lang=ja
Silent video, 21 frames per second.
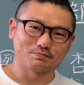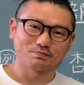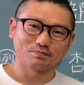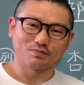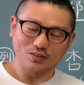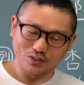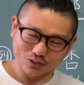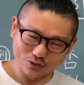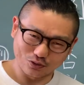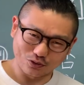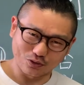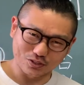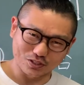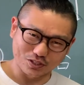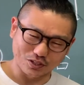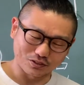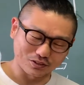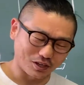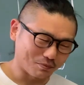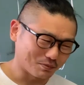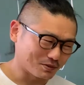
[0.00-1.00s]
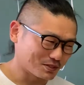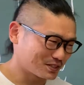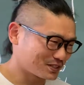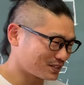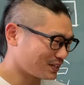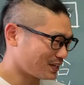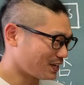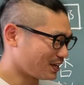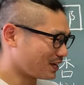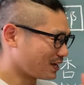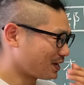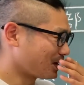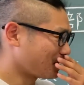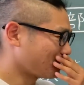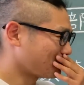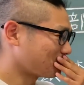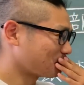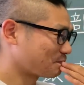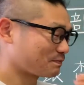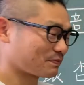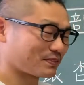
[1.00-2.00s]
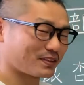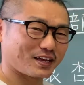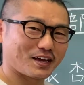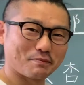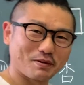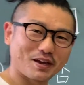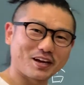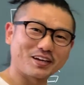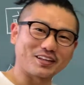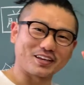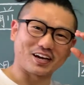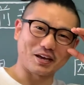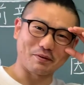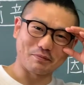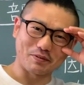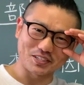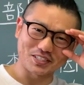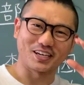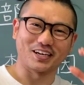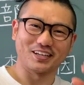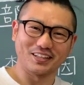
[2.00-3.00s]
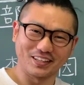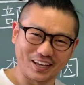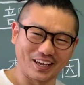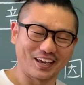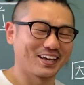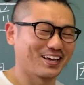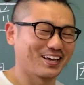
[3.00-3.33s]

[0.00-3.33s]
日本教室でございます。えーあメガネ買いましたね。